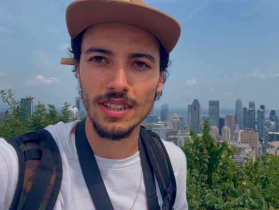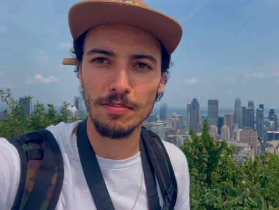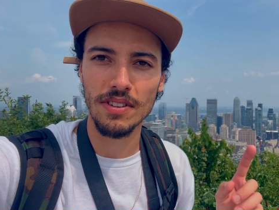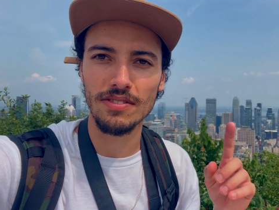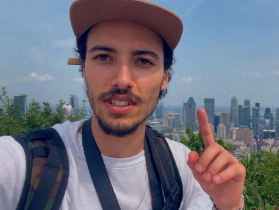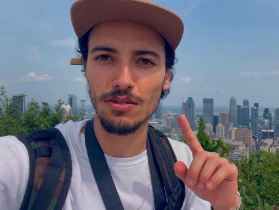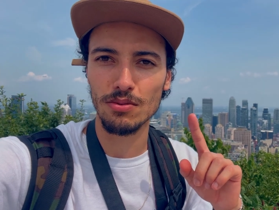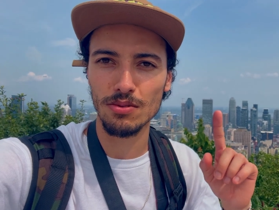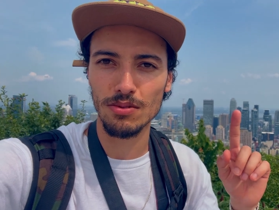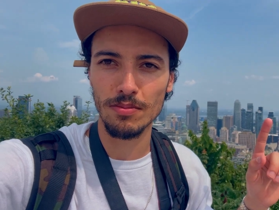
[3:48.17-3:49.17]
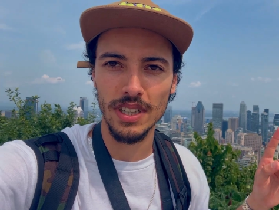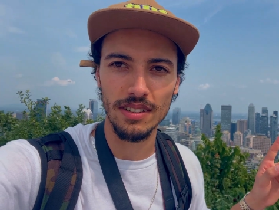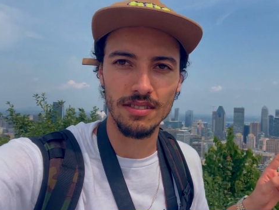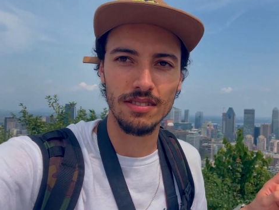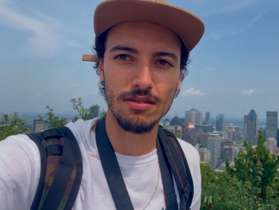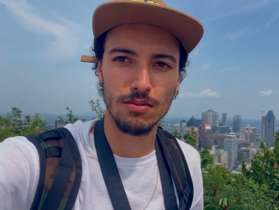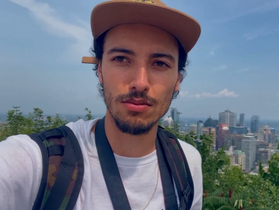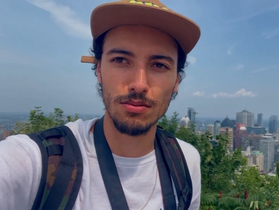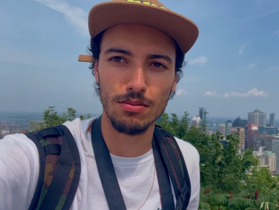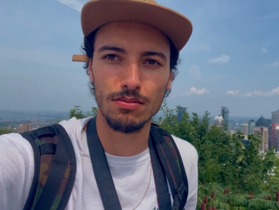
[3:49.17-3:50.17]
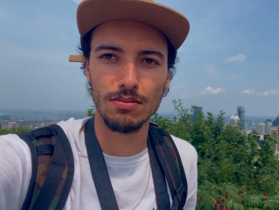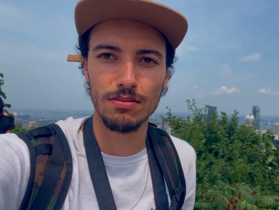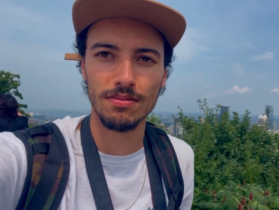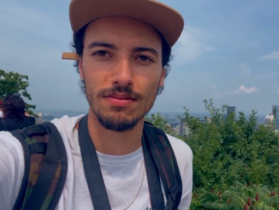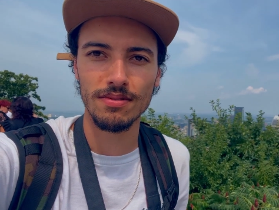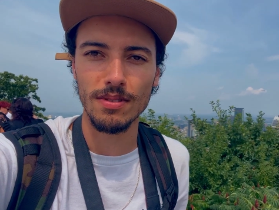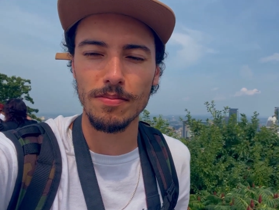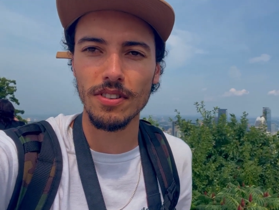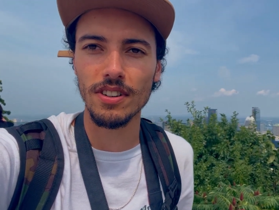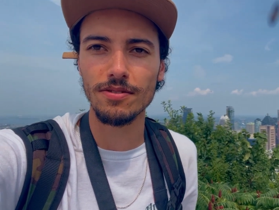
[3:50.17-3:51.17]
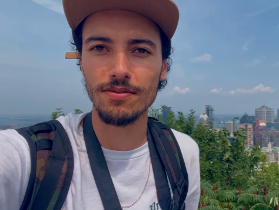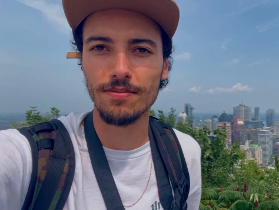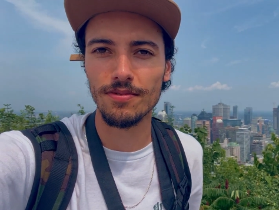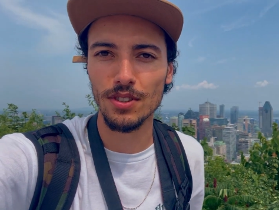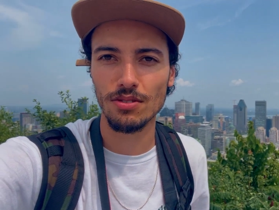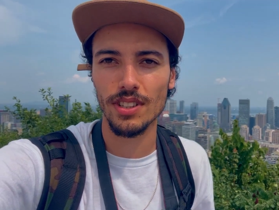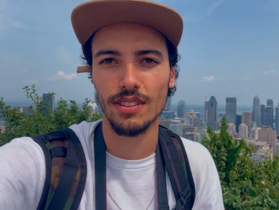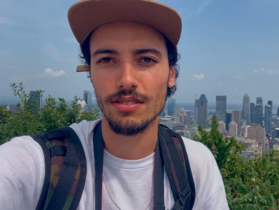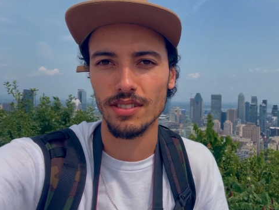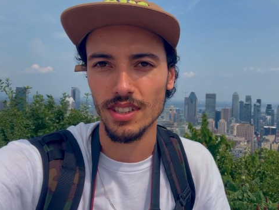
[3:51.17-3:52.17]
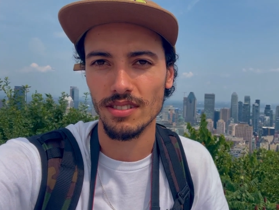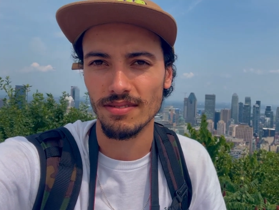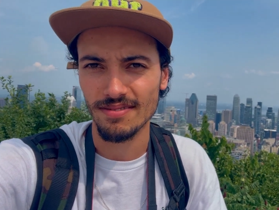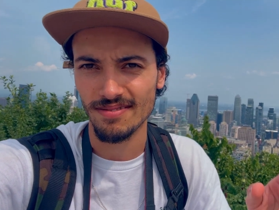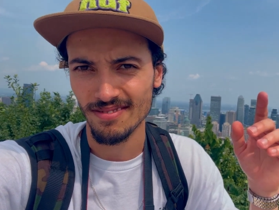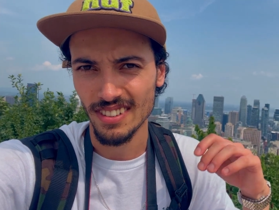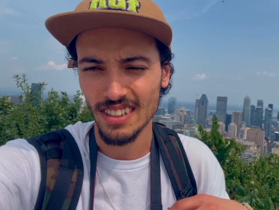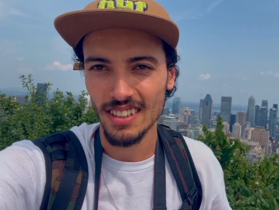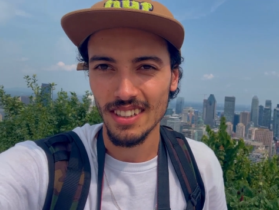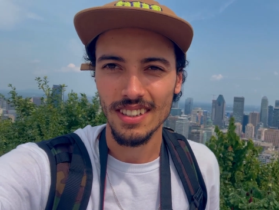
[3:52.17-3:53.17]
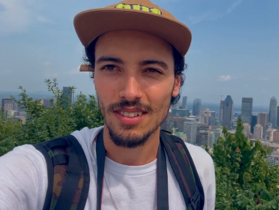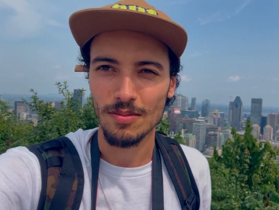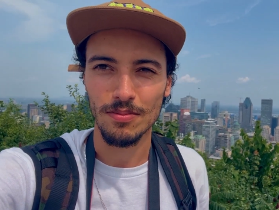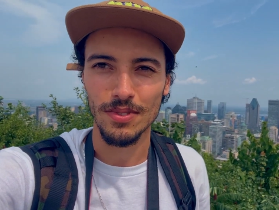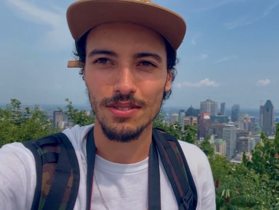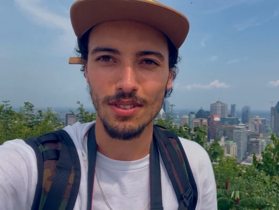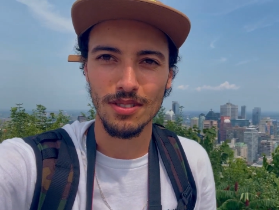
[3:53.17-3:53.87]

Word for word: Dá pra ver tudo, mano. Tudo, tudo. Pra ver o centro inteiro. Muito louco.